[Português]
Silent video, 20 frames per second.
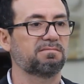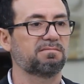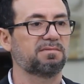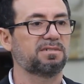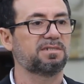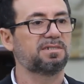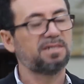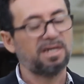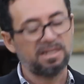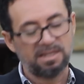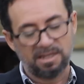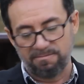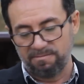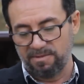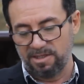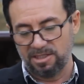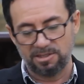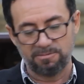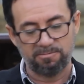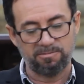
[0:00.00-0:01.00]

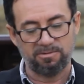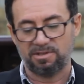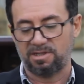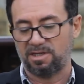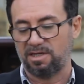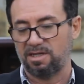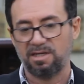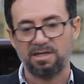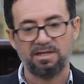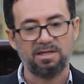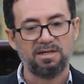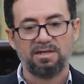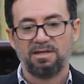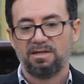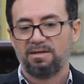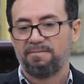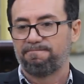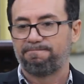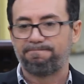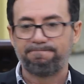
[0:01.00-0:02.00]
Exatamente porque
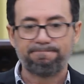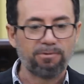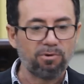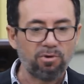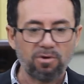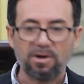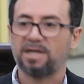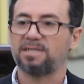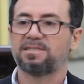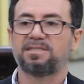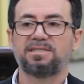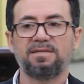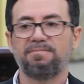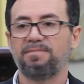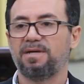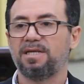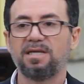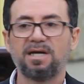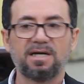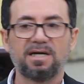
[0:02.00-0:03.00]
pouca
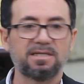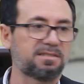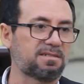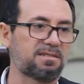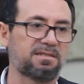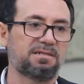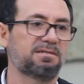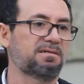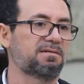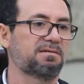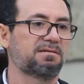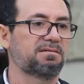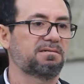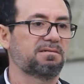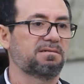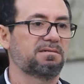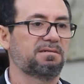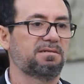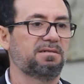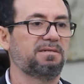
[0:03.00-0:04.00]
semelhança
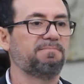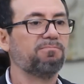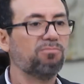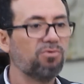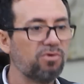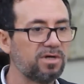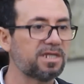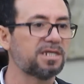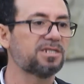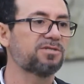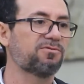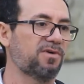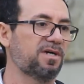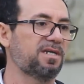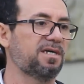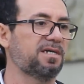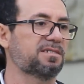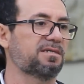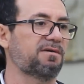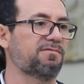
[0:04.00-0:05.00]
e muita
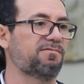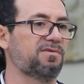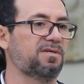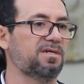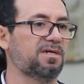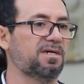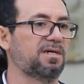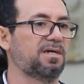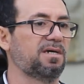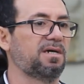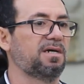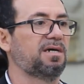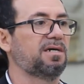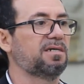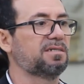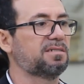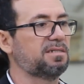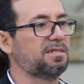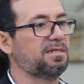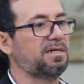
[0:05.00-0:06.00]
diferença havia
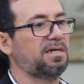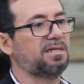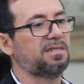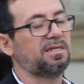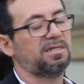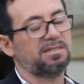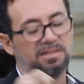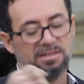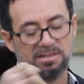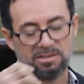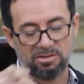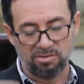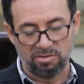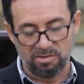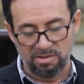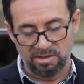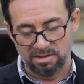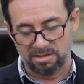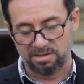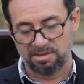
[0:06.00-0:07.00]
entre esses
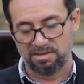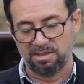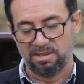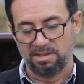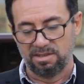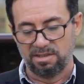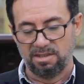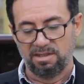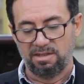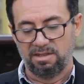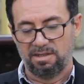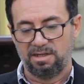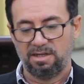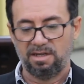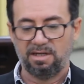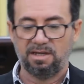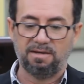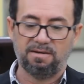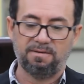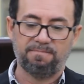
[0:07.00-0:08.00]
dois
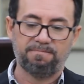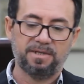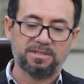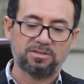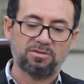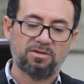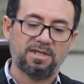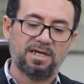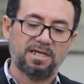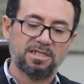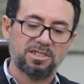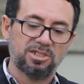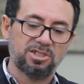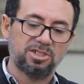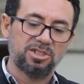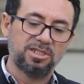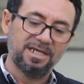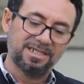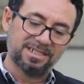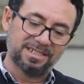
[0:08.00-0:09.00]
é, personagens de
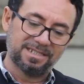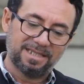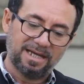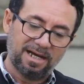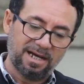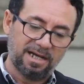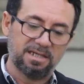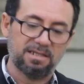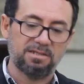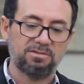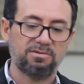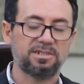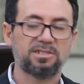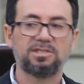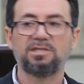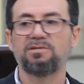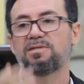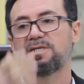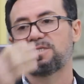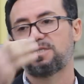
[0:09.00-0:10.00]
destaque do
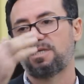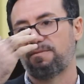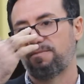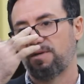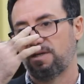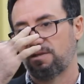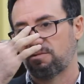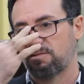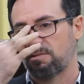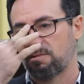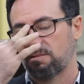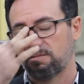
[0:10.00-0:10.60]
Antigo Testamento.